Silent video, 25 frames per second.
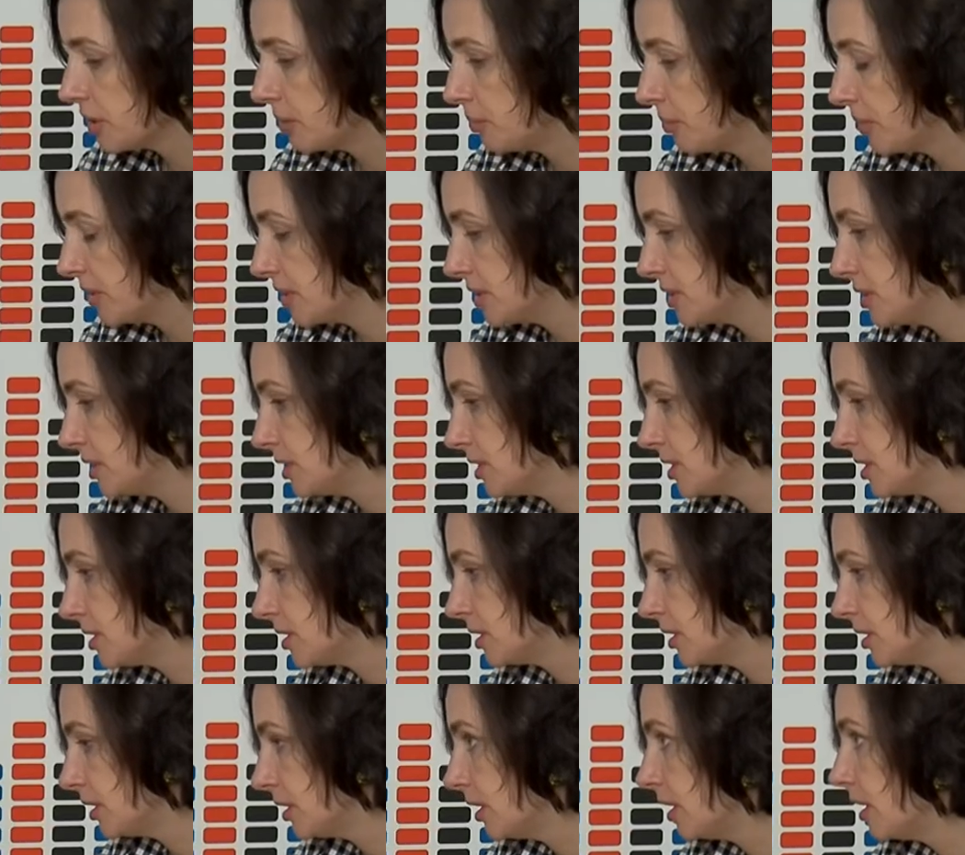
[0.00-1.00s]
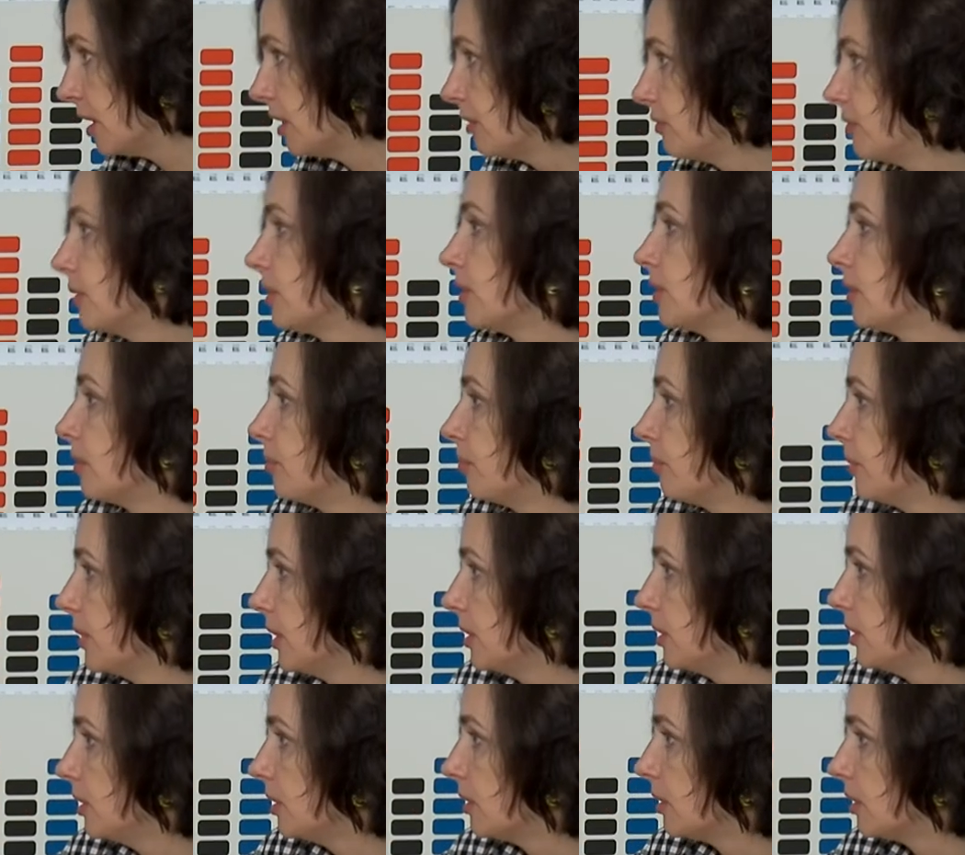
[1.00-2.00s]
позиции
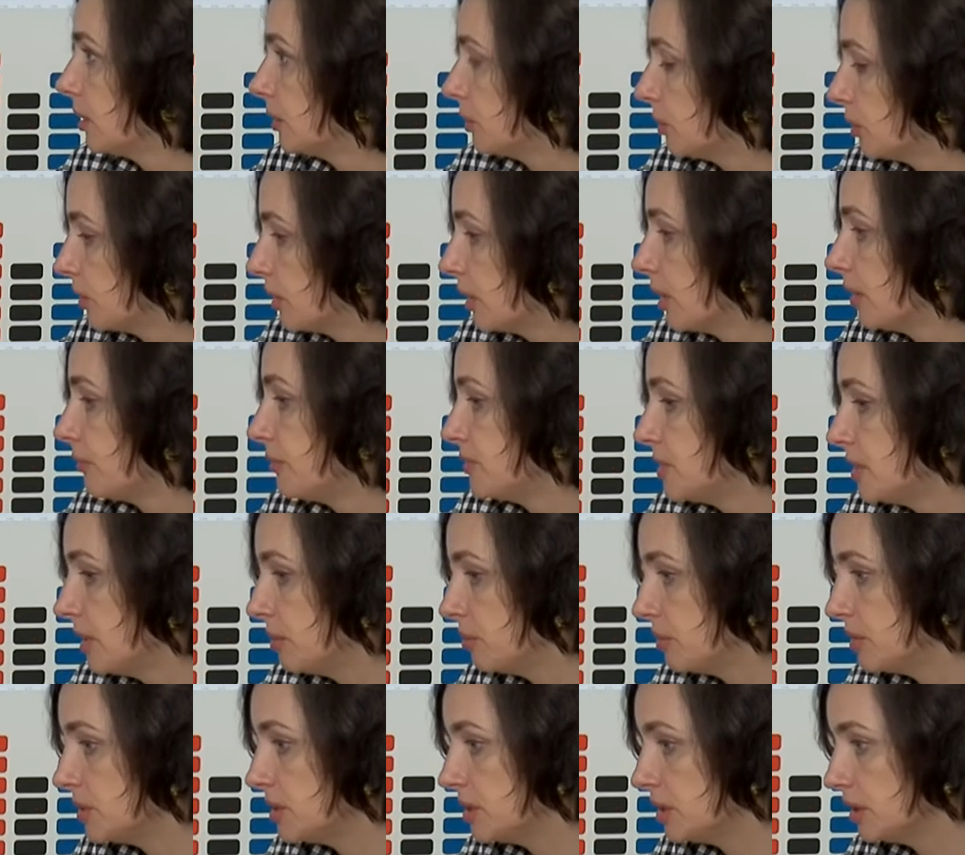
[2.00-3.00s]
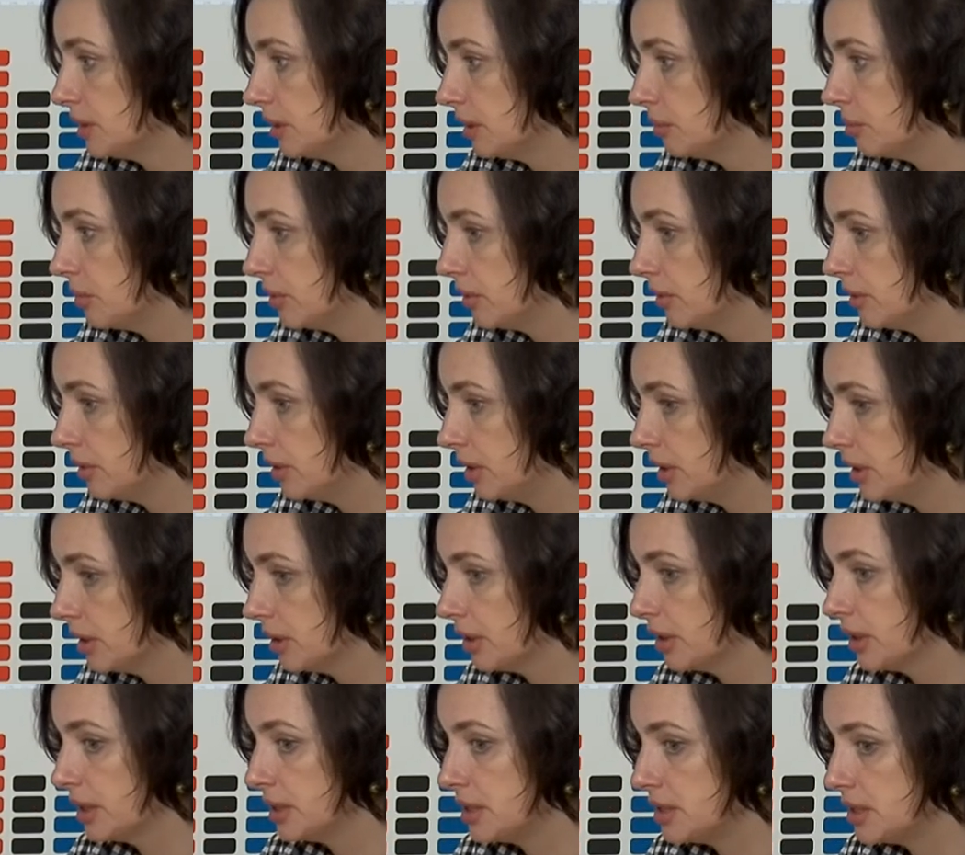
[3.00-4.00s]
авиакомпании, да, которая да. всеми силами не
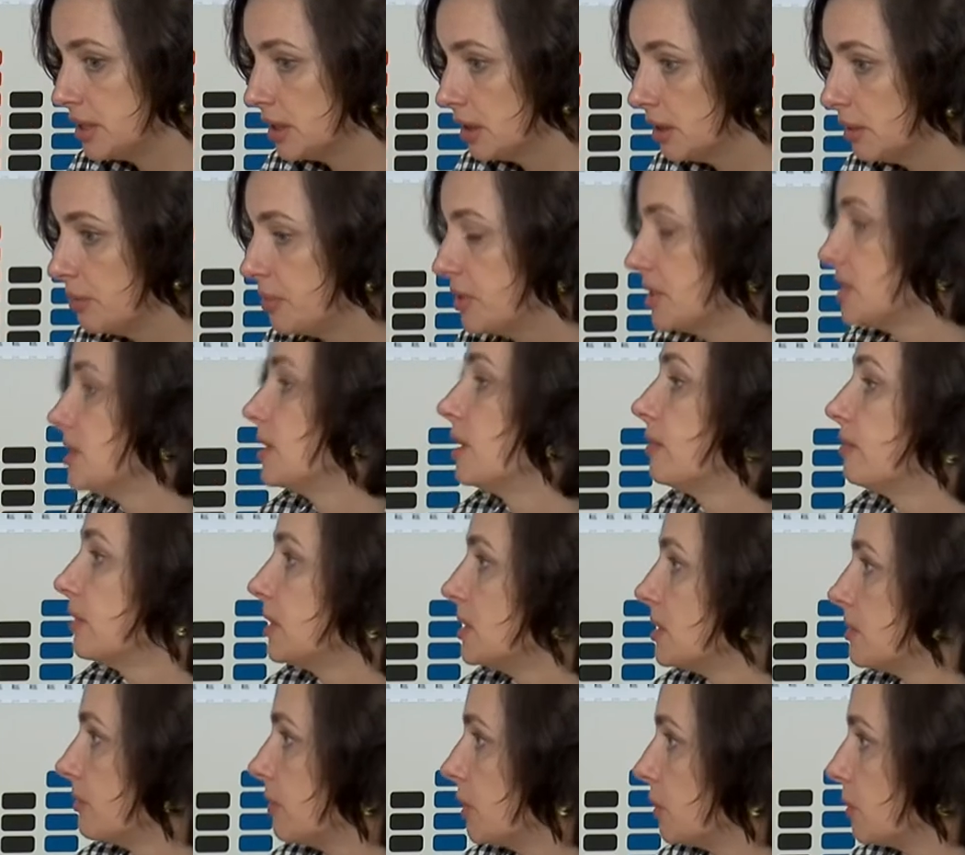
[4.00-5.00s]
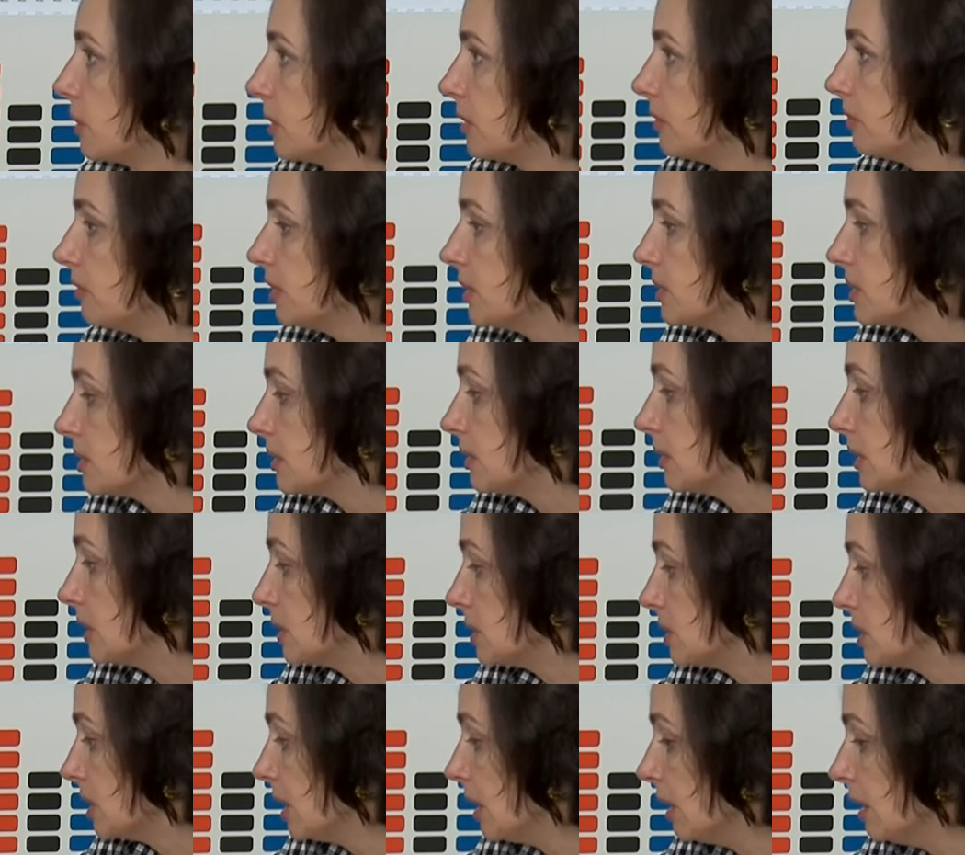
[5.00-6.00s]
хотела признавать свою
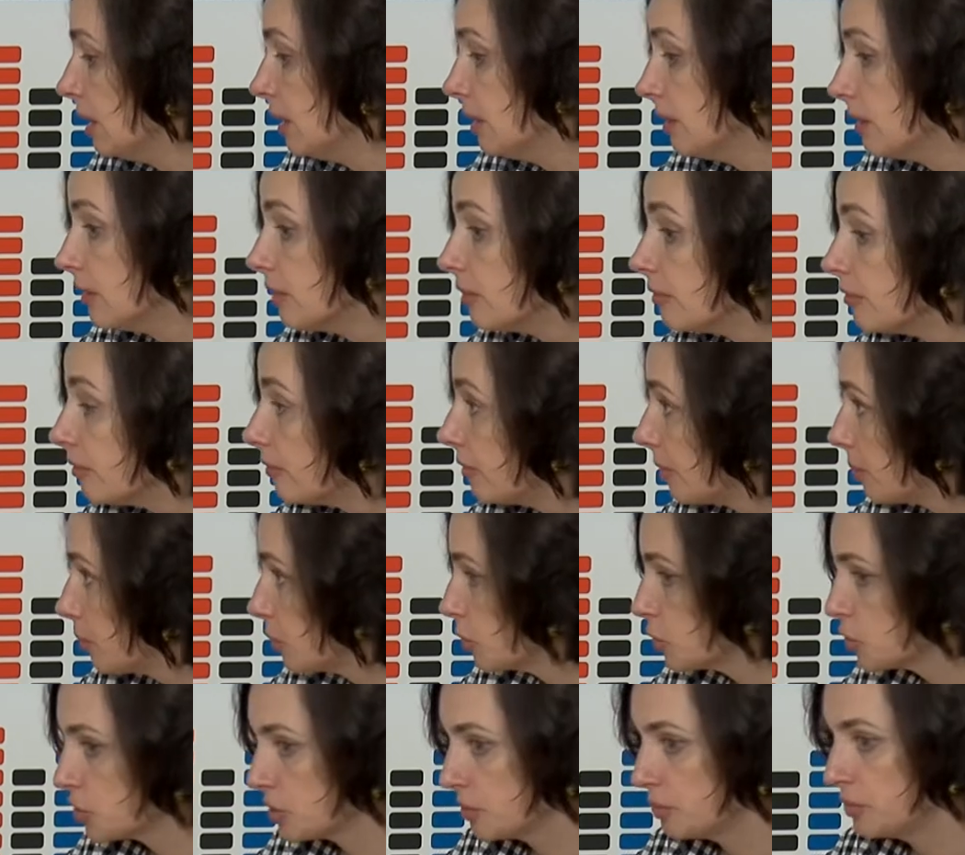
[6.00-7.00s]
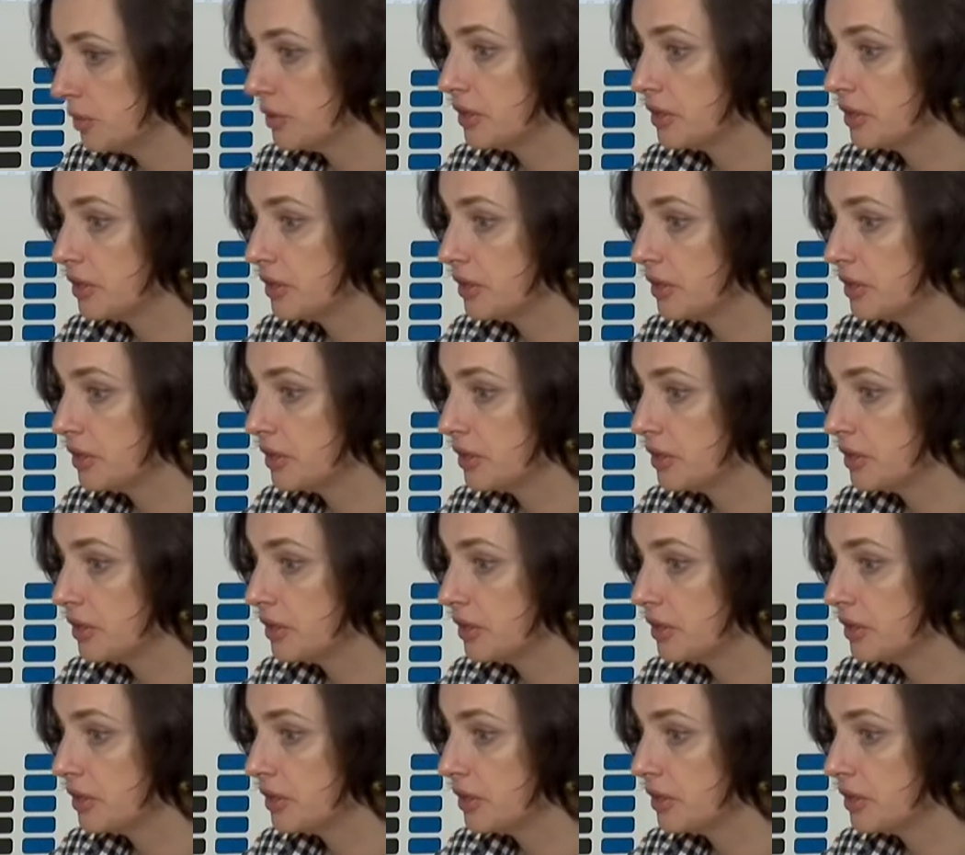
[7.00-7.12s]
ответственность. Да. Вопрос же был,